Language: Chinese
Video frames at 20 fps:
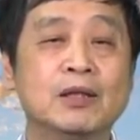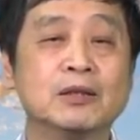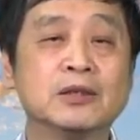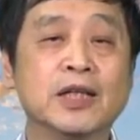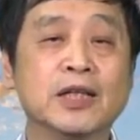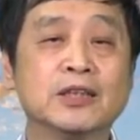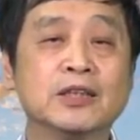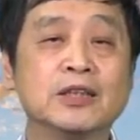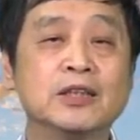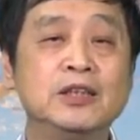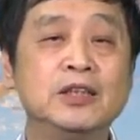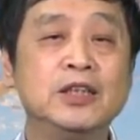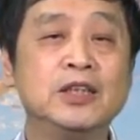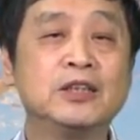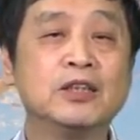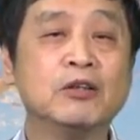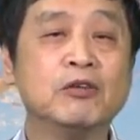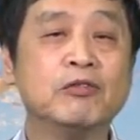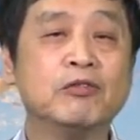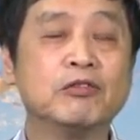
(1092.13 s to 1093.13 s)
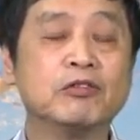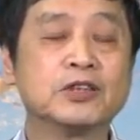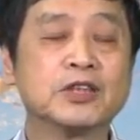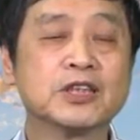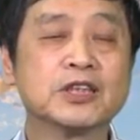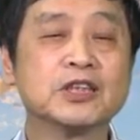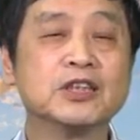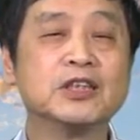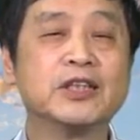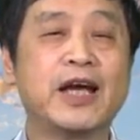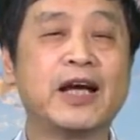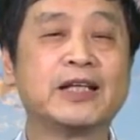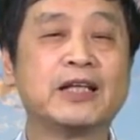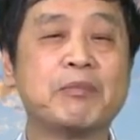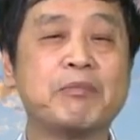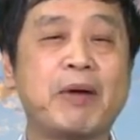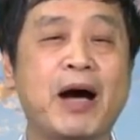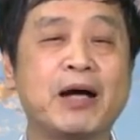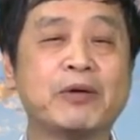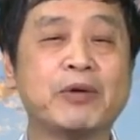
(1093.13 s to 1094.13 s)
这是一九五四年
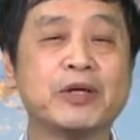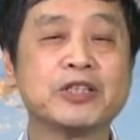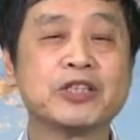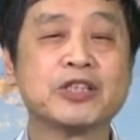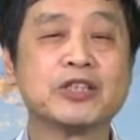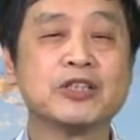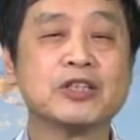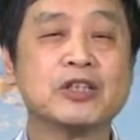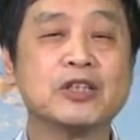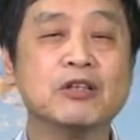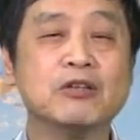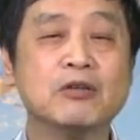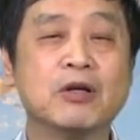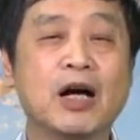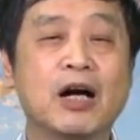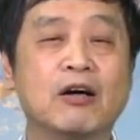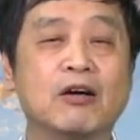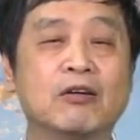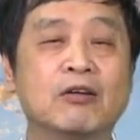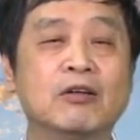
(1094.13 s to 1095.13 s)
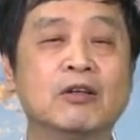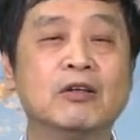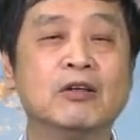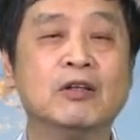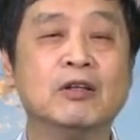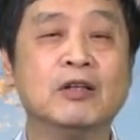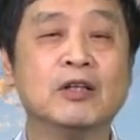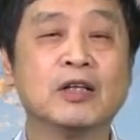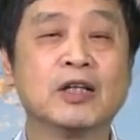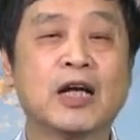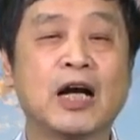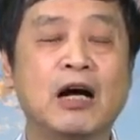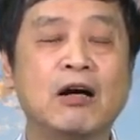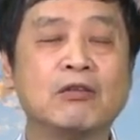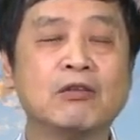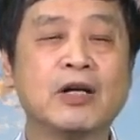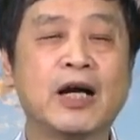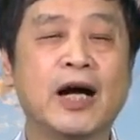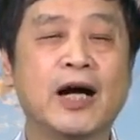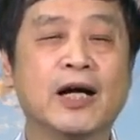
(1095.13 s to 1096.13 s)
的八月十六号，
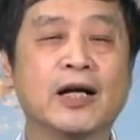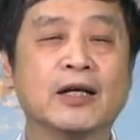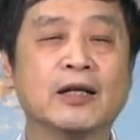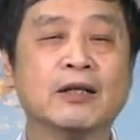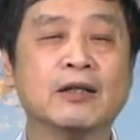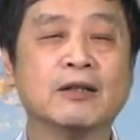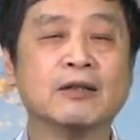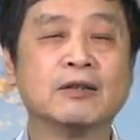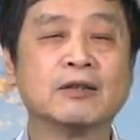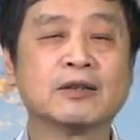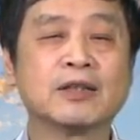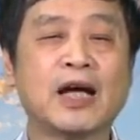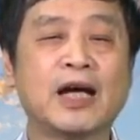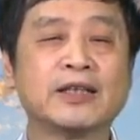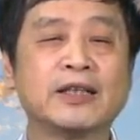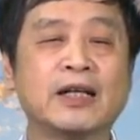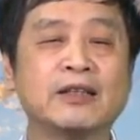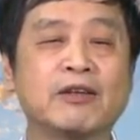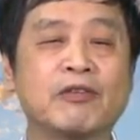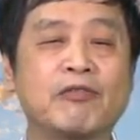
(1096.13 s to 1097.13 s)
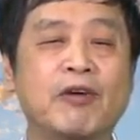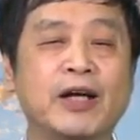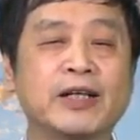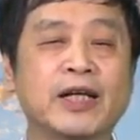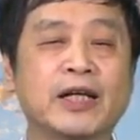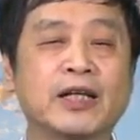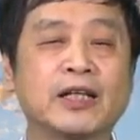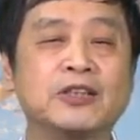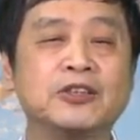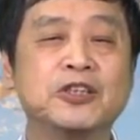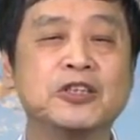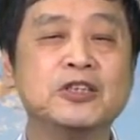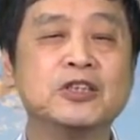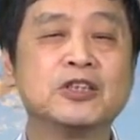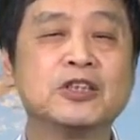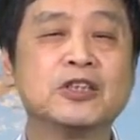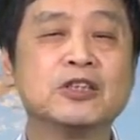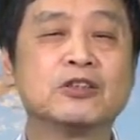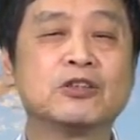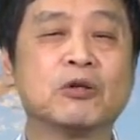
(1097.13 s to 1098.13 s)
高岗大家就发现他心
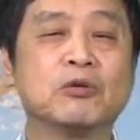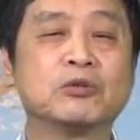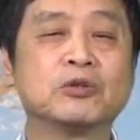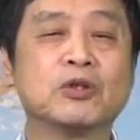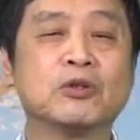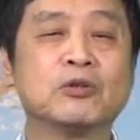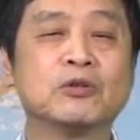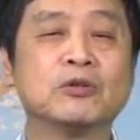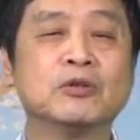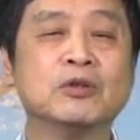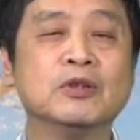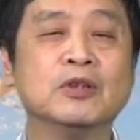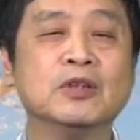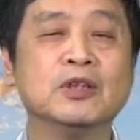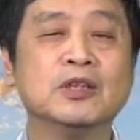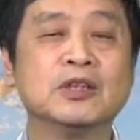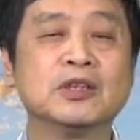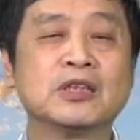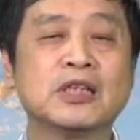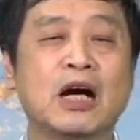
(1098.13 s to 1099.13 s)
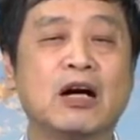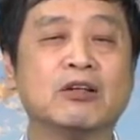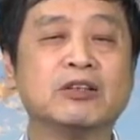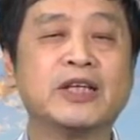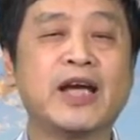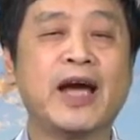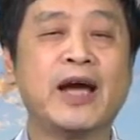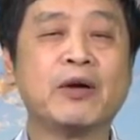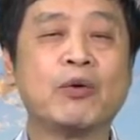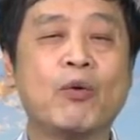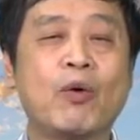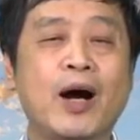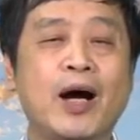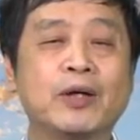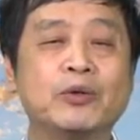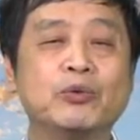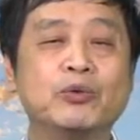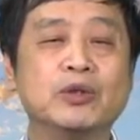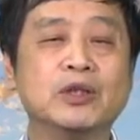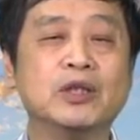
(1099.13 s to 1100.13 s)
事重重。少言
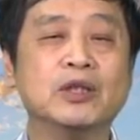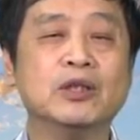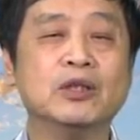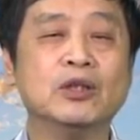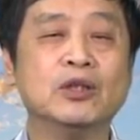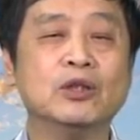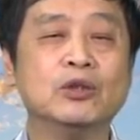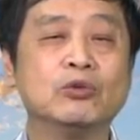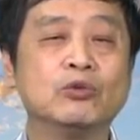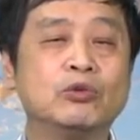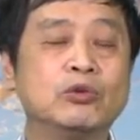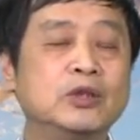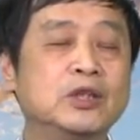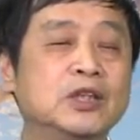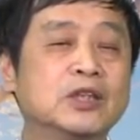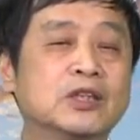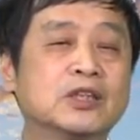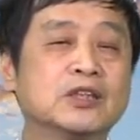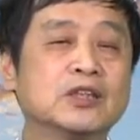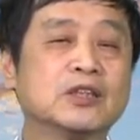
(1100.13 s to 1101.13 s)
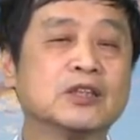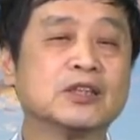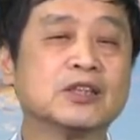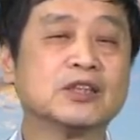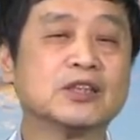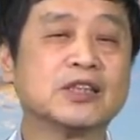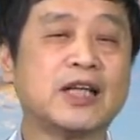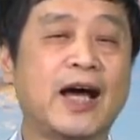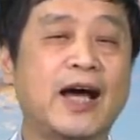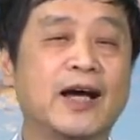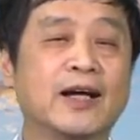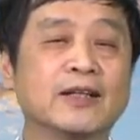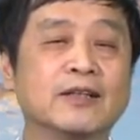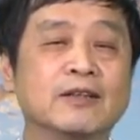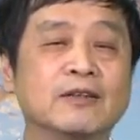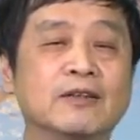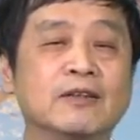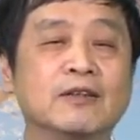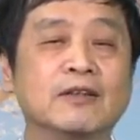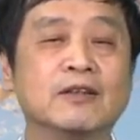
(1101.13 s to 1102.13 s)
寡语，举止失常。
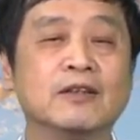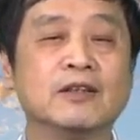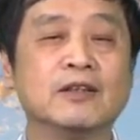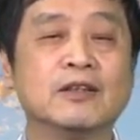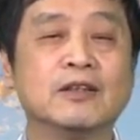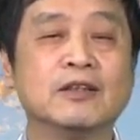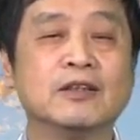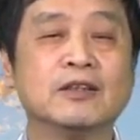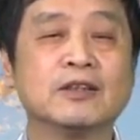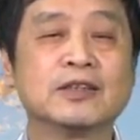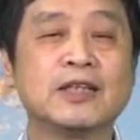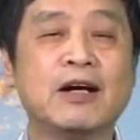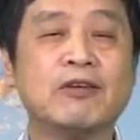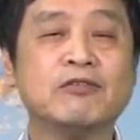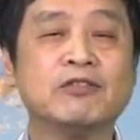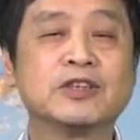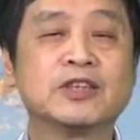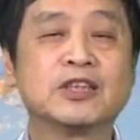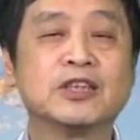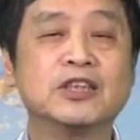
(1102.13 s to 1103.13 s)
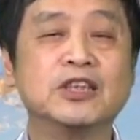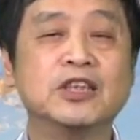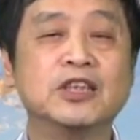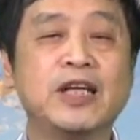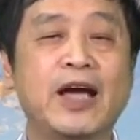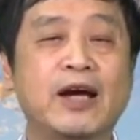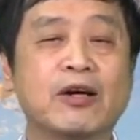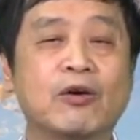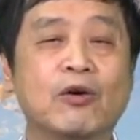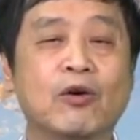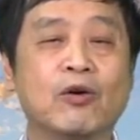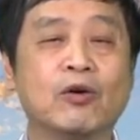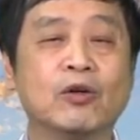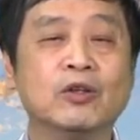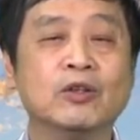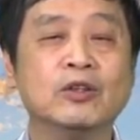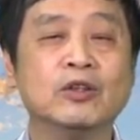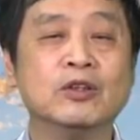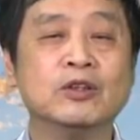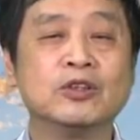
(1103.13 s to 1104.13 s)
上午十一点
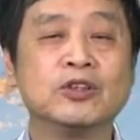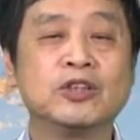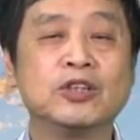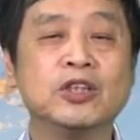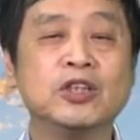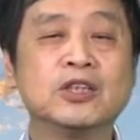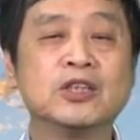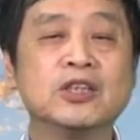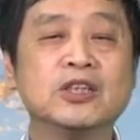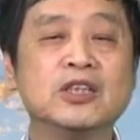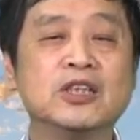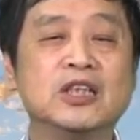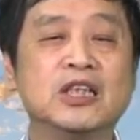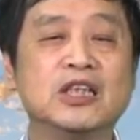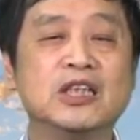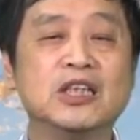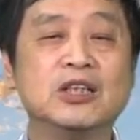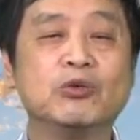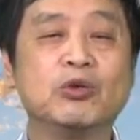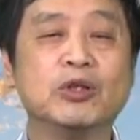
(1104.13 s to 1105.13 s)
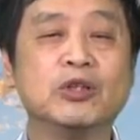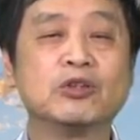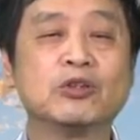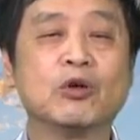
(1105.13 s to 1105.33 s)
过，妻子李立群